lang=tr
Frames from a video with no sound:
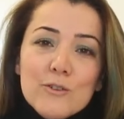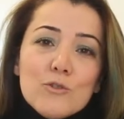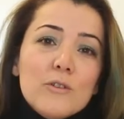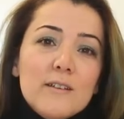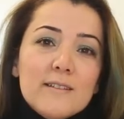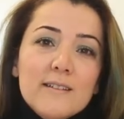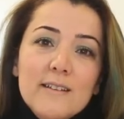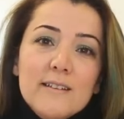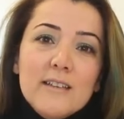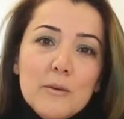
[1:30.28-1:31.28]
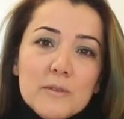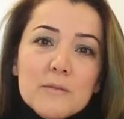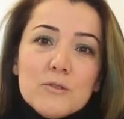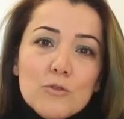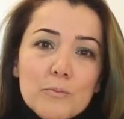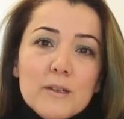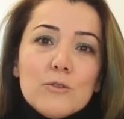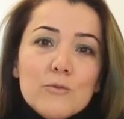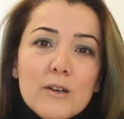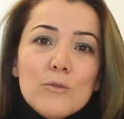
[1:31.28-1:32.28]
Şu anda yaptığımız
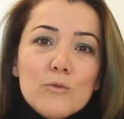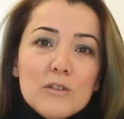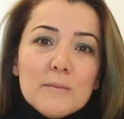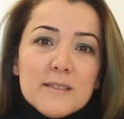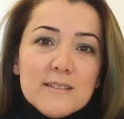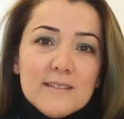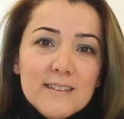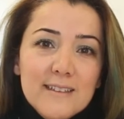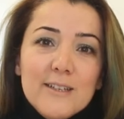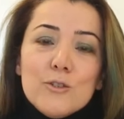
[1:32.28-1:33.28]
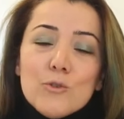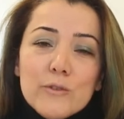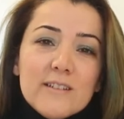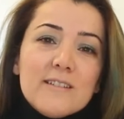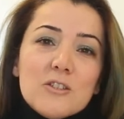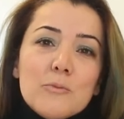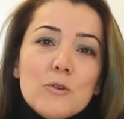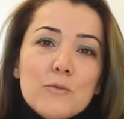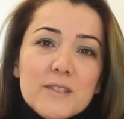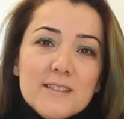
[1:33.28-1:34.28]
toprak duvar uygulamasında çok yaratıcı bir
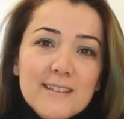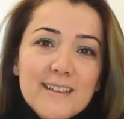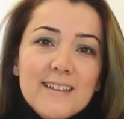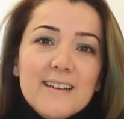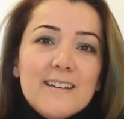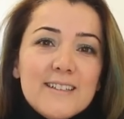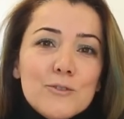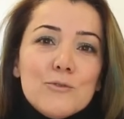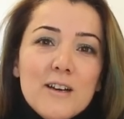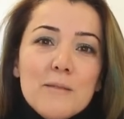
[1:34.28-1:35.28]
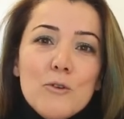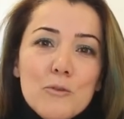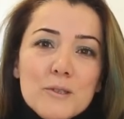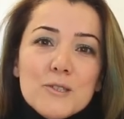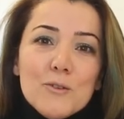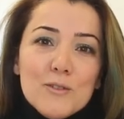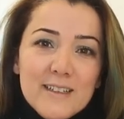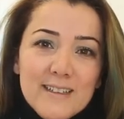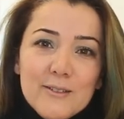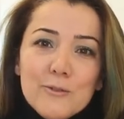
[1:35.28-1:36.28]
ofisin ara duvar bölmesi
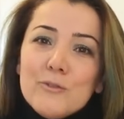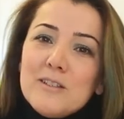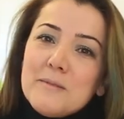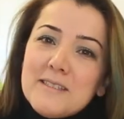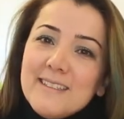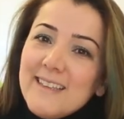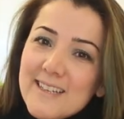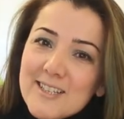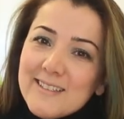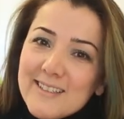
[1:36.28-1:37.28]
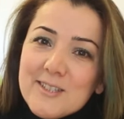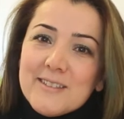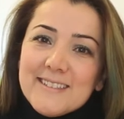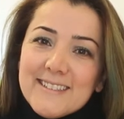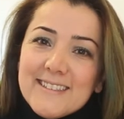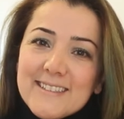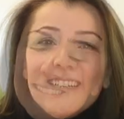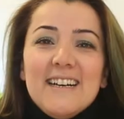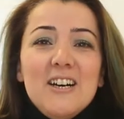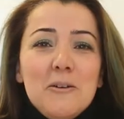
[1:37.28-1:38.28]
olarak uygulamasını gerçekleştirdik.
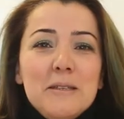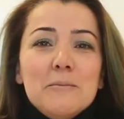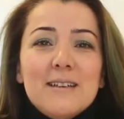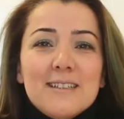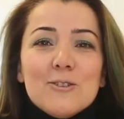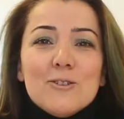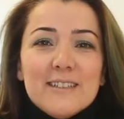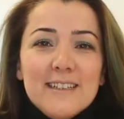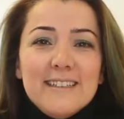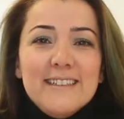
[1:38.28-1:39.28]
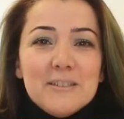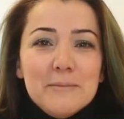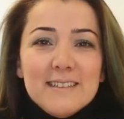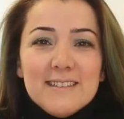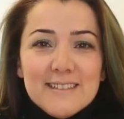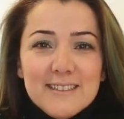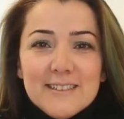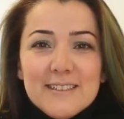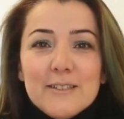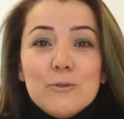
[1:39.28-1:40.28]
A mimarlık olarak 20
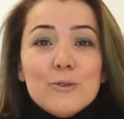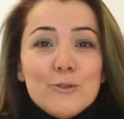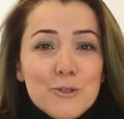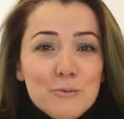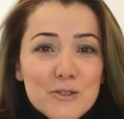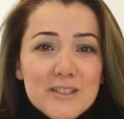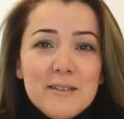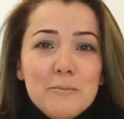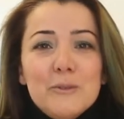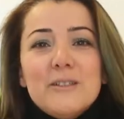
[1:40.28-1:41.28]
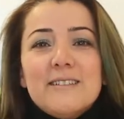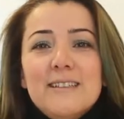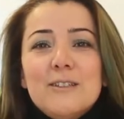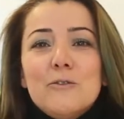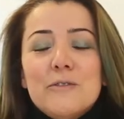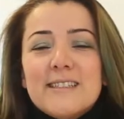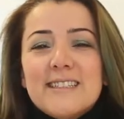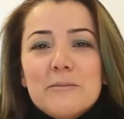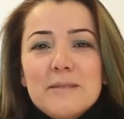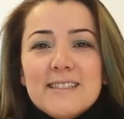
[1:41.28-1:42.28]
yıldır kuruluşumuzdan bu yana
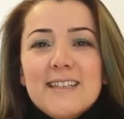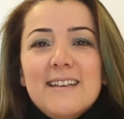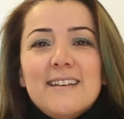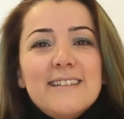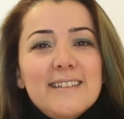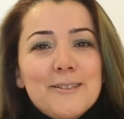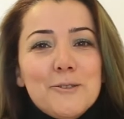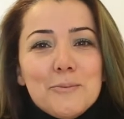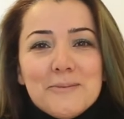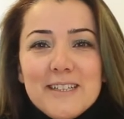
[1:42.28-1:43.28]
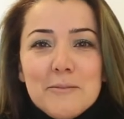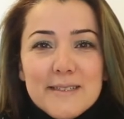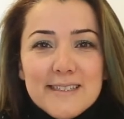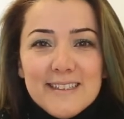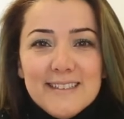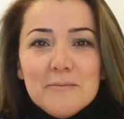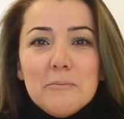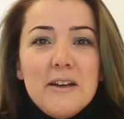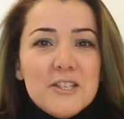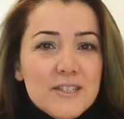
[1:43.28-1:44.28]
ofislerimiz ayağa toprağa basan,
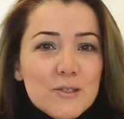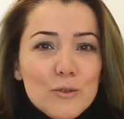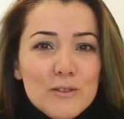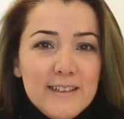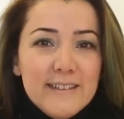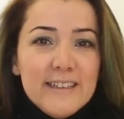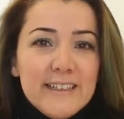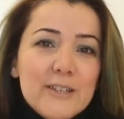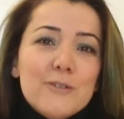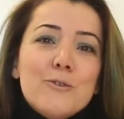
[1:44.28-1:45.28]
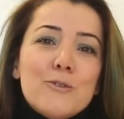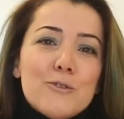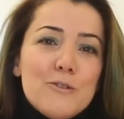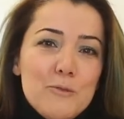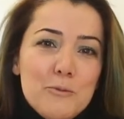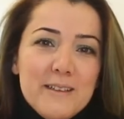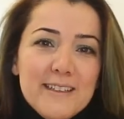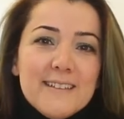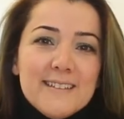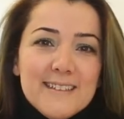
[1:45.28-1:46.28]
bahçesi olan geri dönüştürülmüş
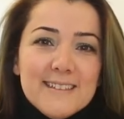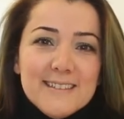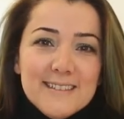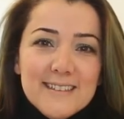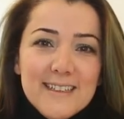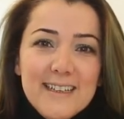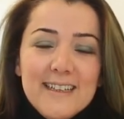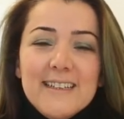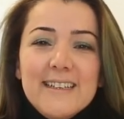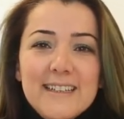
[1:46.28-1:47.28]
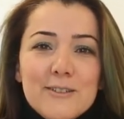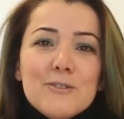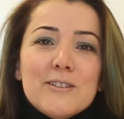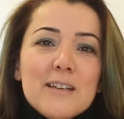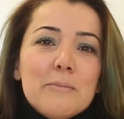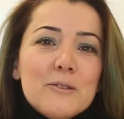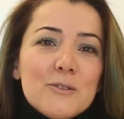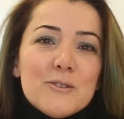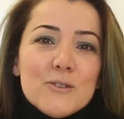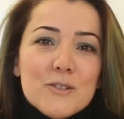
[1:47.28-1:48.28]
mekanlardır. İlk olarak
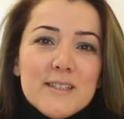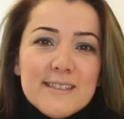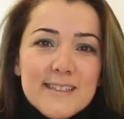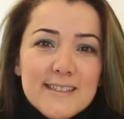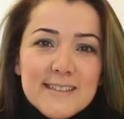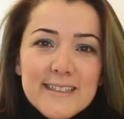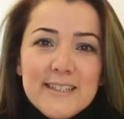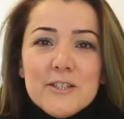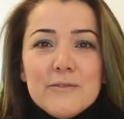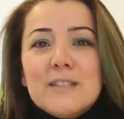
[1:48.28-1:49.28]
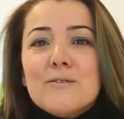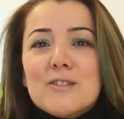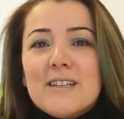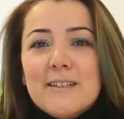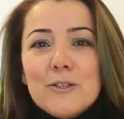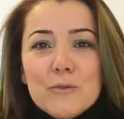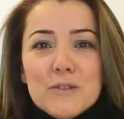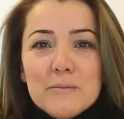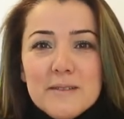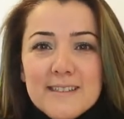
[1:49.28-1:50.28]
1998'deki çift havuzlardaki
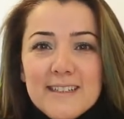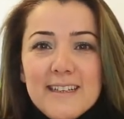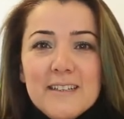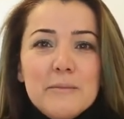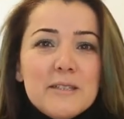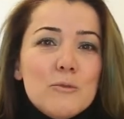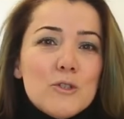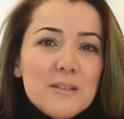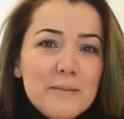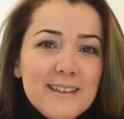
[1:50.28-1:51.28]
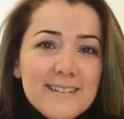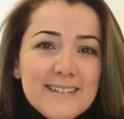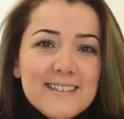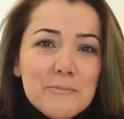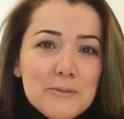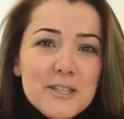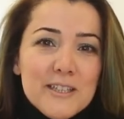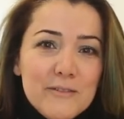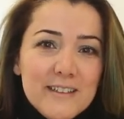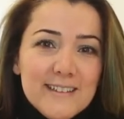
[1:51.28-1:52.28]
ofisimiz bir müştemilattı, kapıcı
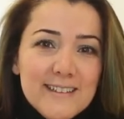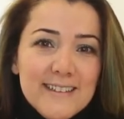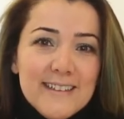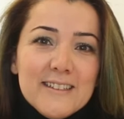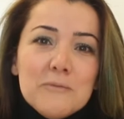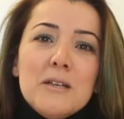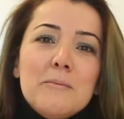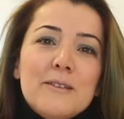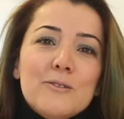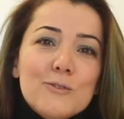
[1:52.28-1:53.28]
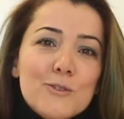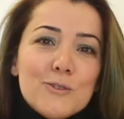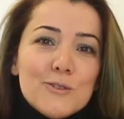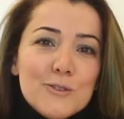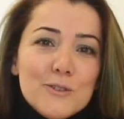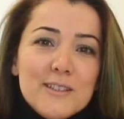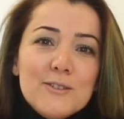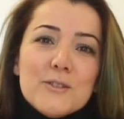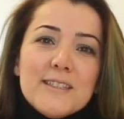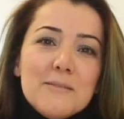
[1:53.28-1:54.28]
eviydi. Tamamen dönüştürdük.
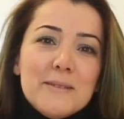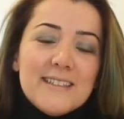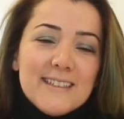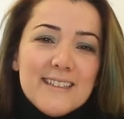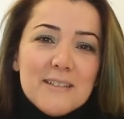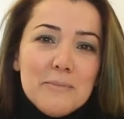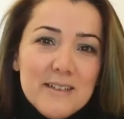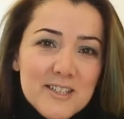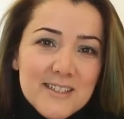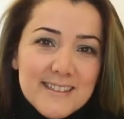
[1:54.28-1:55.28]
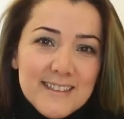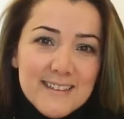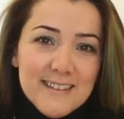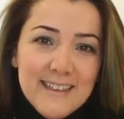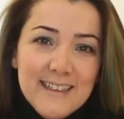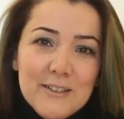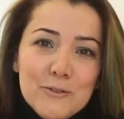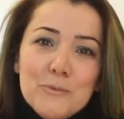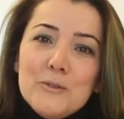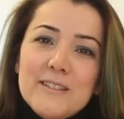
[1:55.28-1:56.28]
750 metrekarelik bahçesiyle
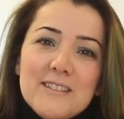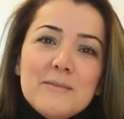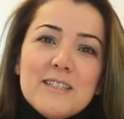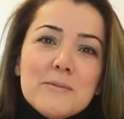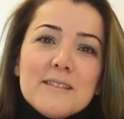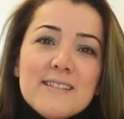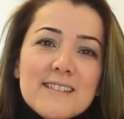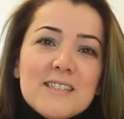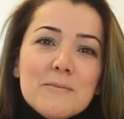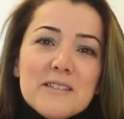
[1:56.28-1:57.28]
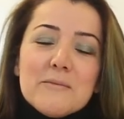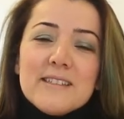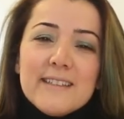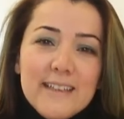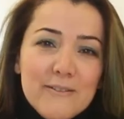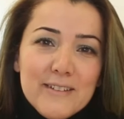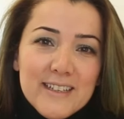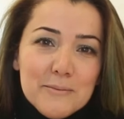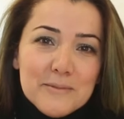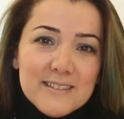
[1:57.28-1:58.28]
tüm üretimlerimizi, tasarımlarımızı keyifle
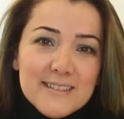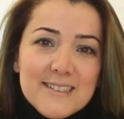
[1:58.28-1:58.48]
yaptık.